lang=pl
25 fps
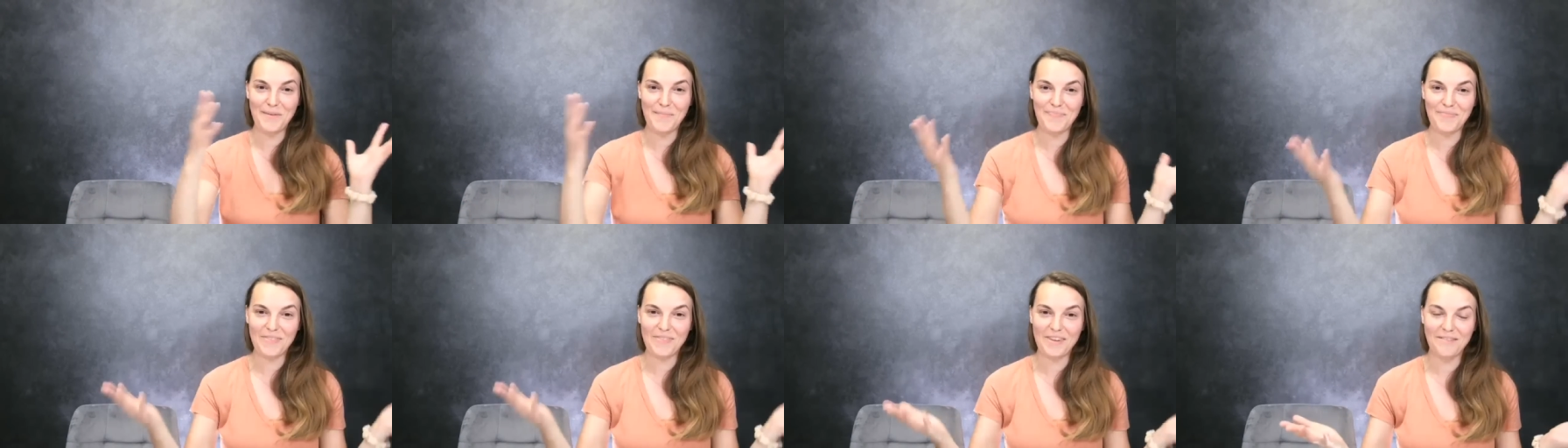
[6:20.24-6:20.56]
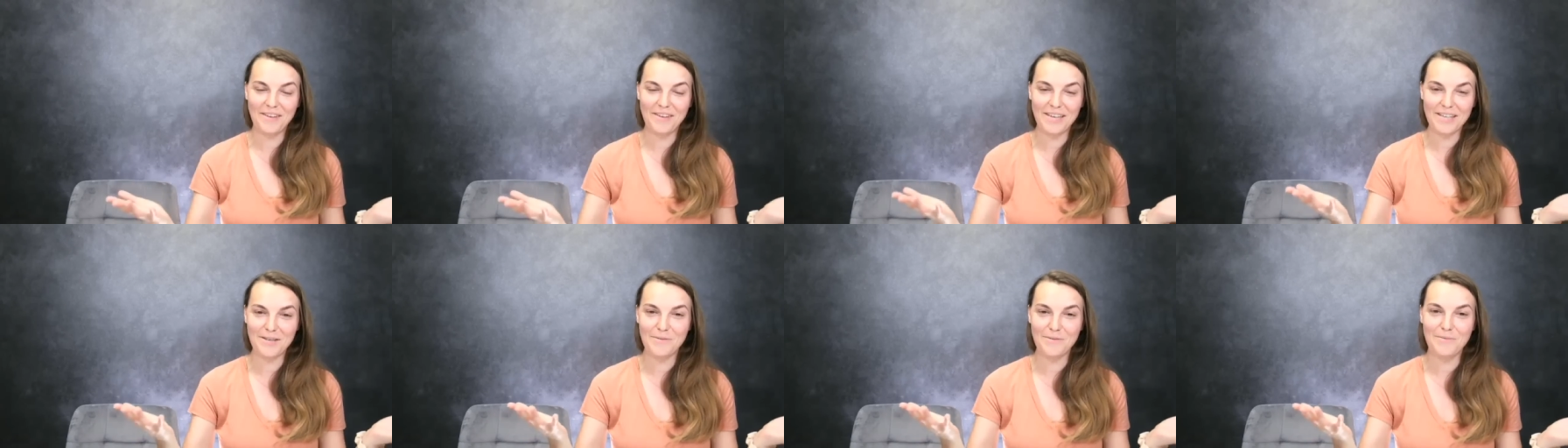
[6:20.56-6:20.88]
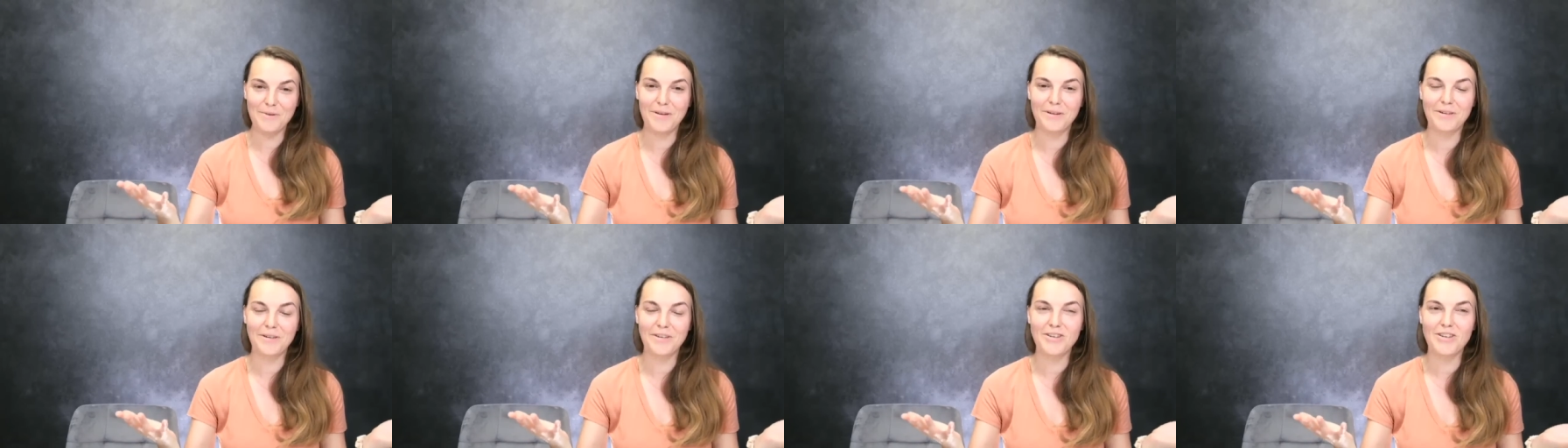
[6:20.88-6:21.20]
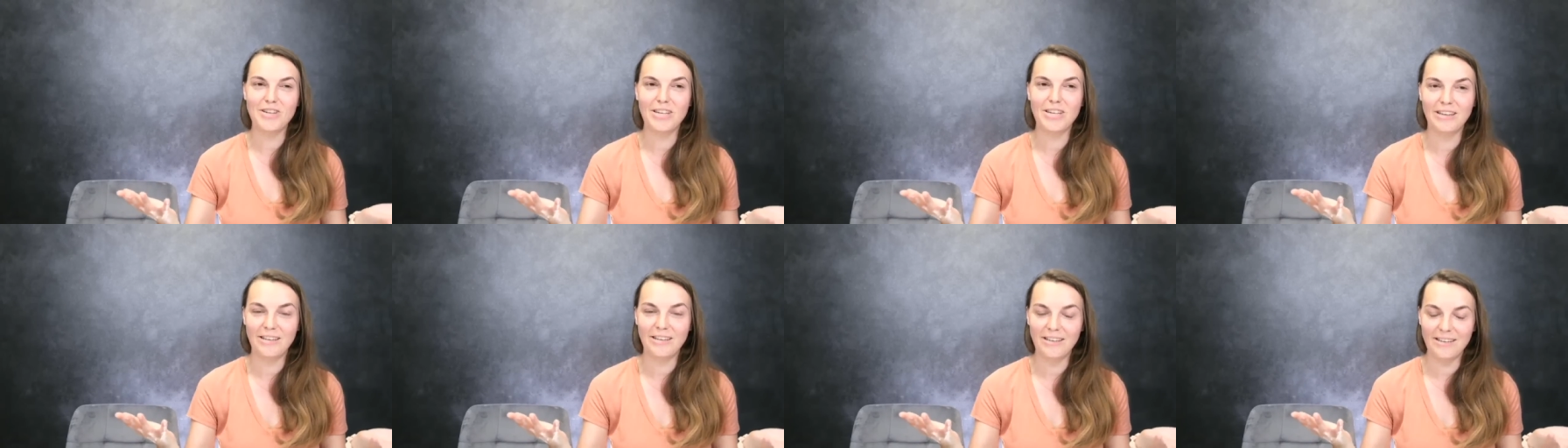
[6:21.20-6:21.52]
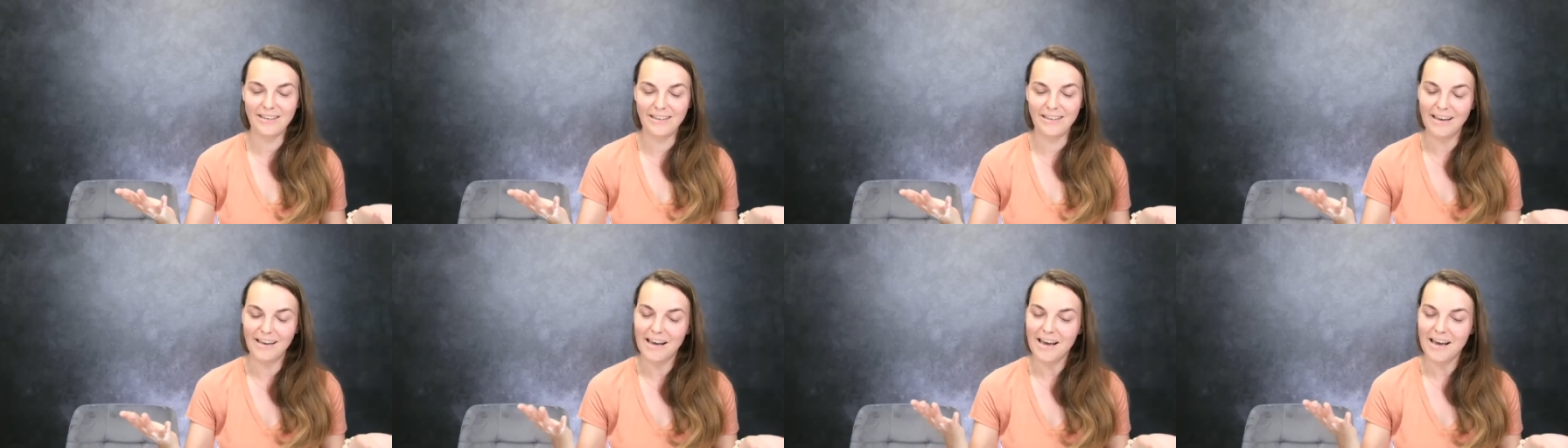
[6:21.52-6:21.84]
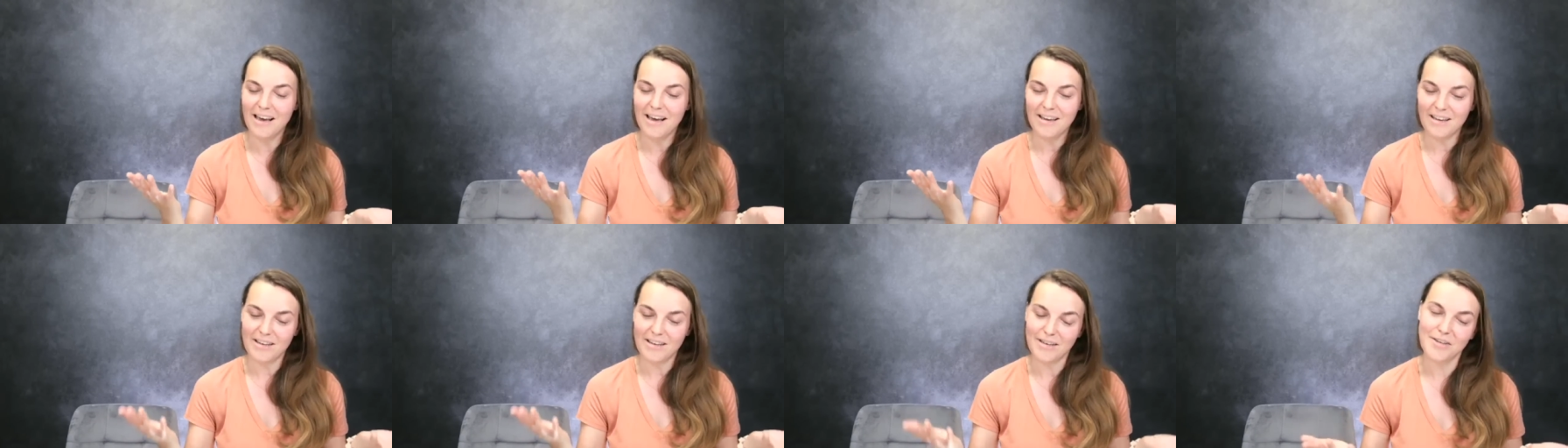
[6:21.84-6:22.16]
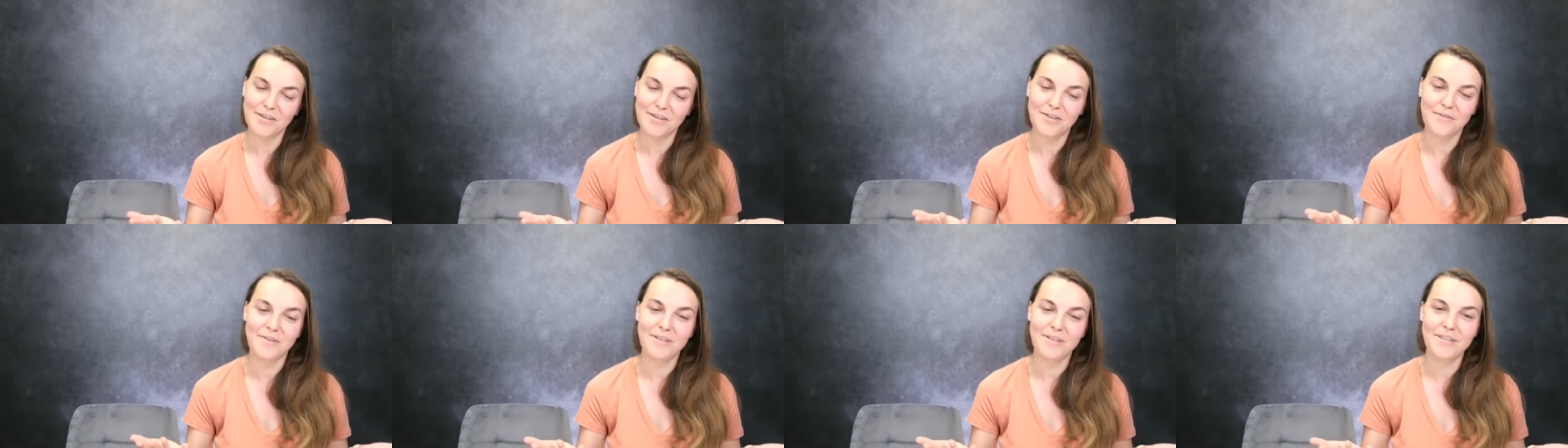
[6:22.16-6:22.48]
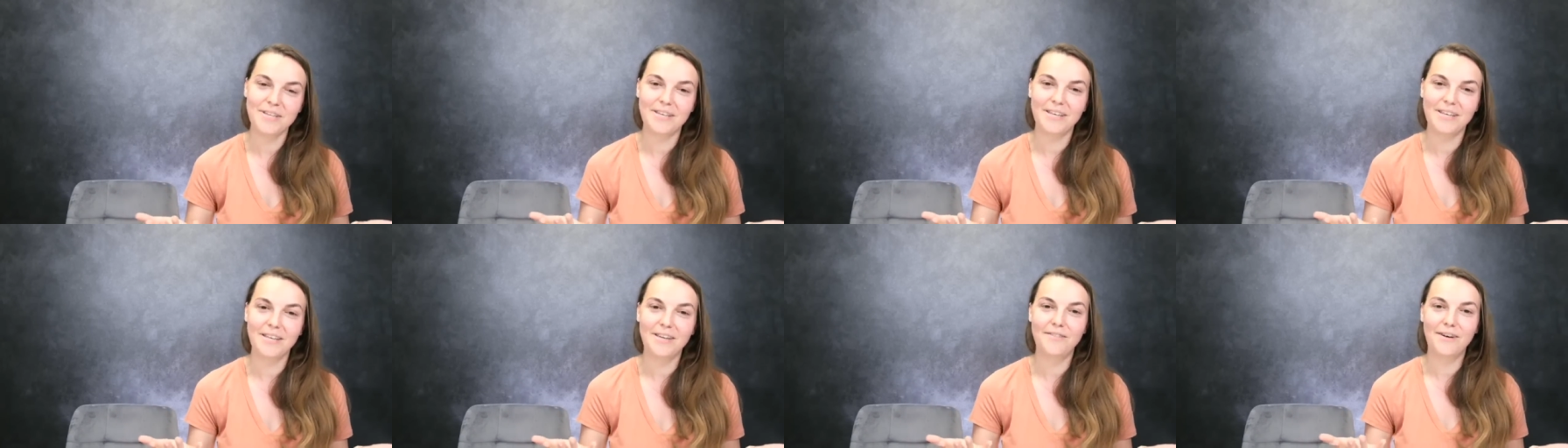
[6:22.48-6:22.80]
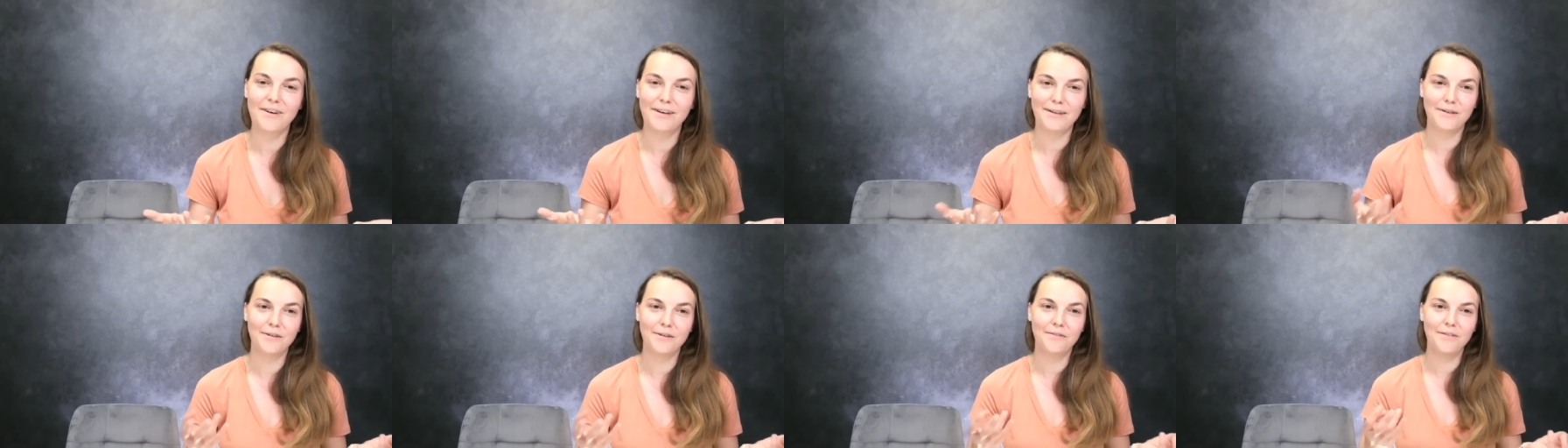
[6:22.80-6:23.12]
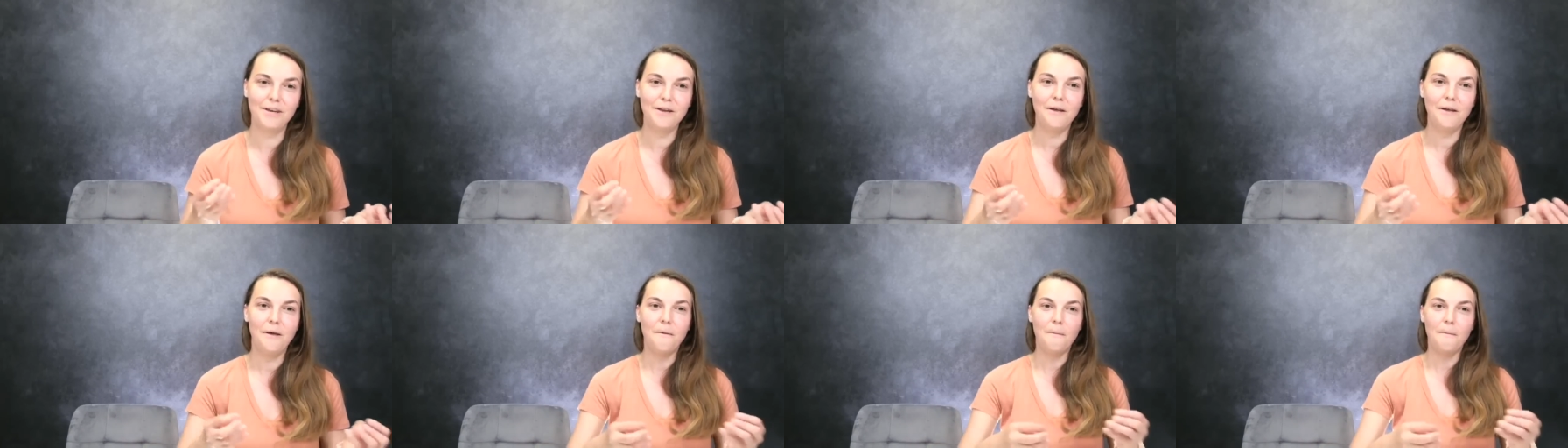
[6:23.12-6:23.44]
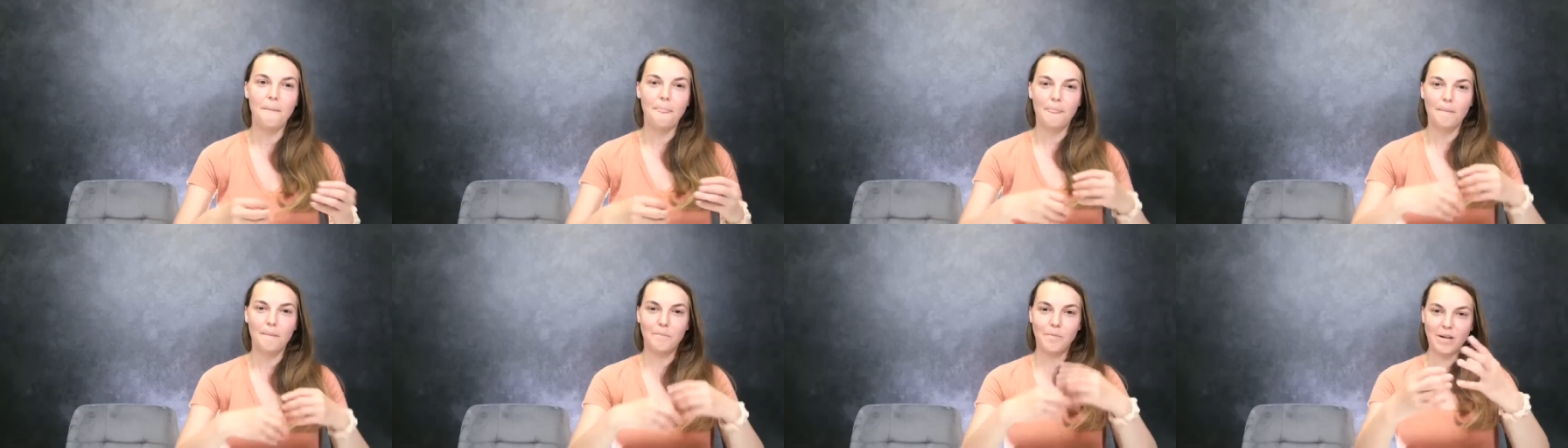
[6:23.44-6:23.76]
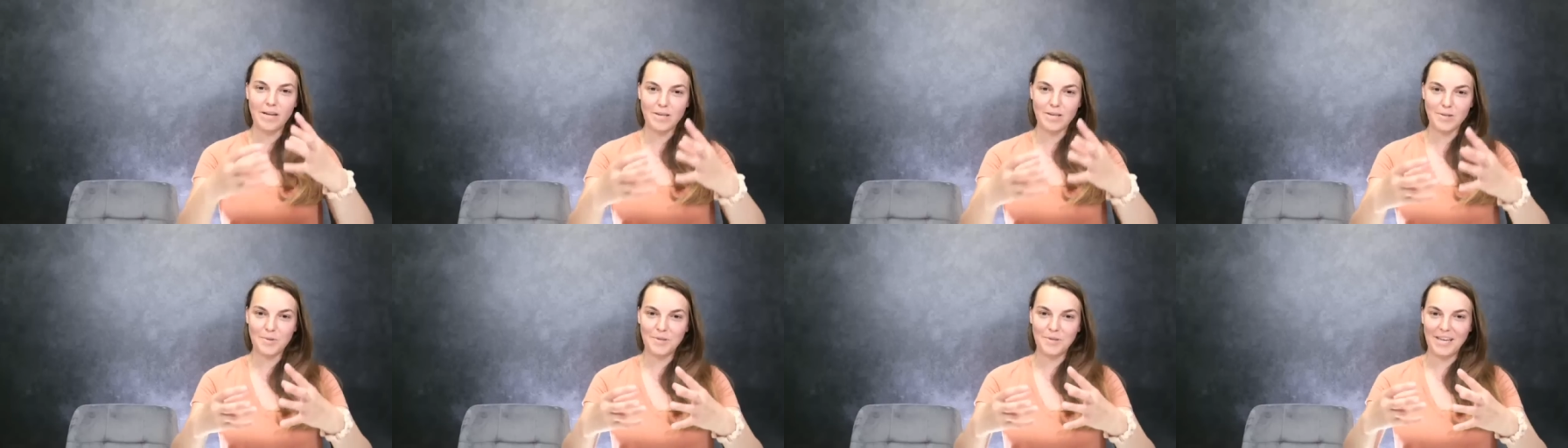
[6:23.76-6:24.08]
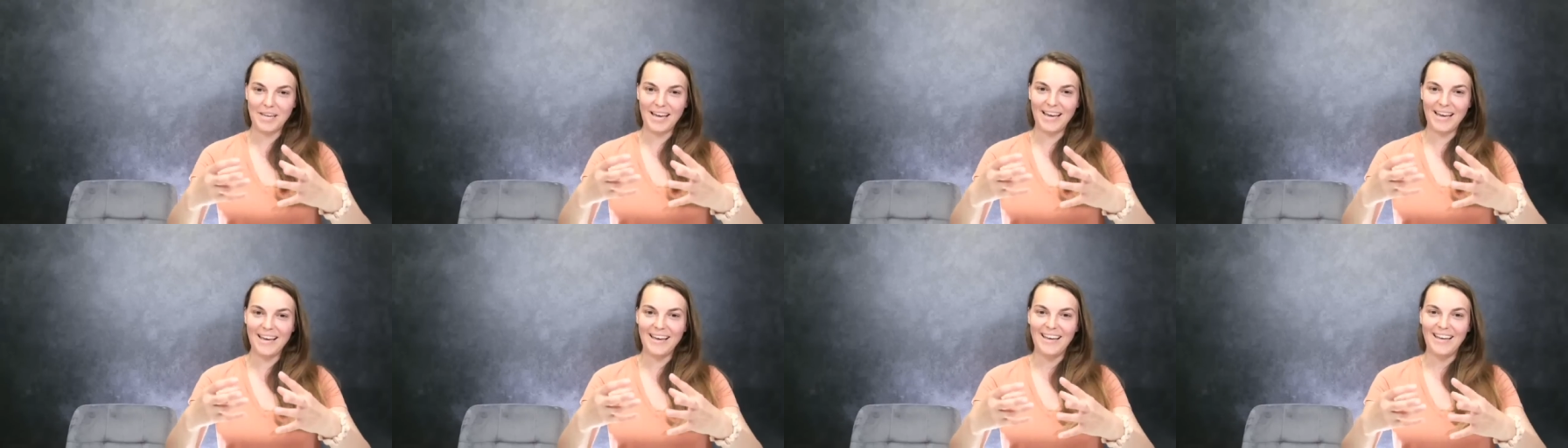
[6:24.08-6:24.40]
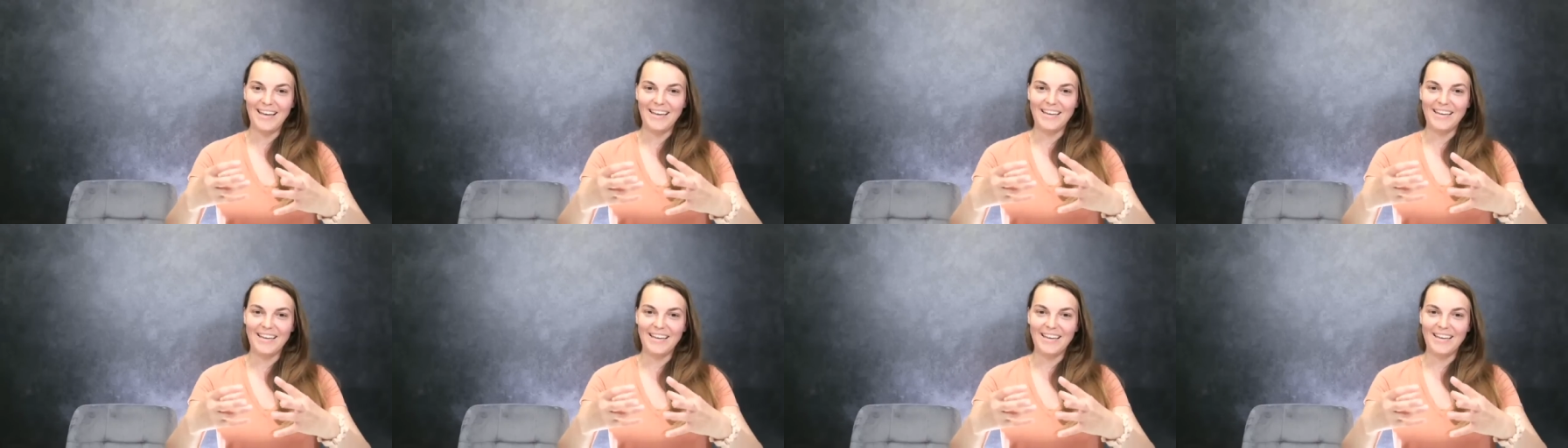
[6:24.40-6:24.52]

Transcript: wiedzy biologicznej i, i z fizyki kwantowej pokazuje,